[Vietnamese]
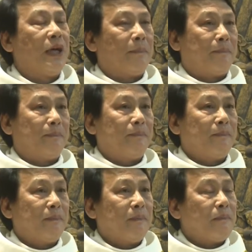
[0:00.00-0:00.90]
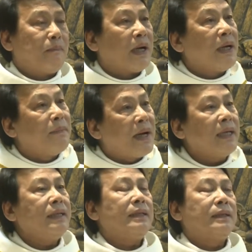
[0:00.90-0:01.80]
nhiệm mà đêm
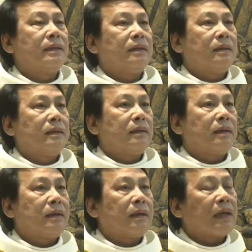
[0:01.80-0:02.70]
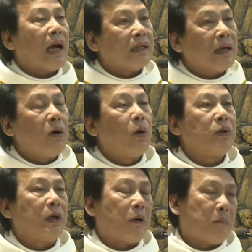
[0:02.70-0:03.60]
nay cả giáo
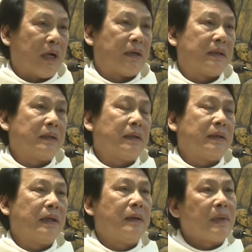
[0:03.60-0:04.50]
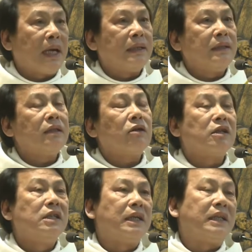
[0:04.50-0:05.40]
hội đều mừng. Đêm nay những
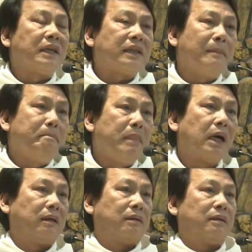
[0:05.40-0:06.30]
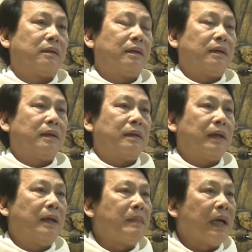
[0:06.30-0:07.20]
con người thiện tâm mừng.
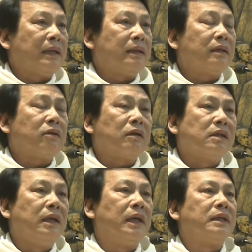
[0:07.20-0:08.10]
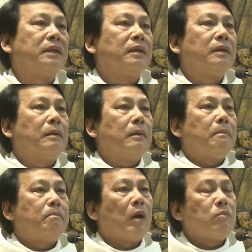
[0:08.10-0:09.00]
Đêm nay những con người
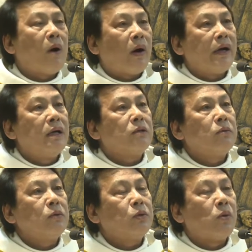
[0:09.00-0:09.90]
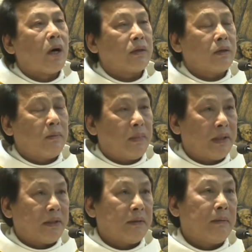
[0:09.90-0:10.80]
mong mỏi ơn cứu chuộc cho
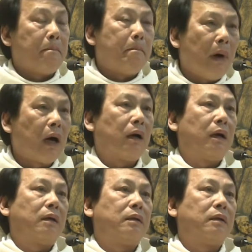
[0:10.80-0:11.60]
mình mừng.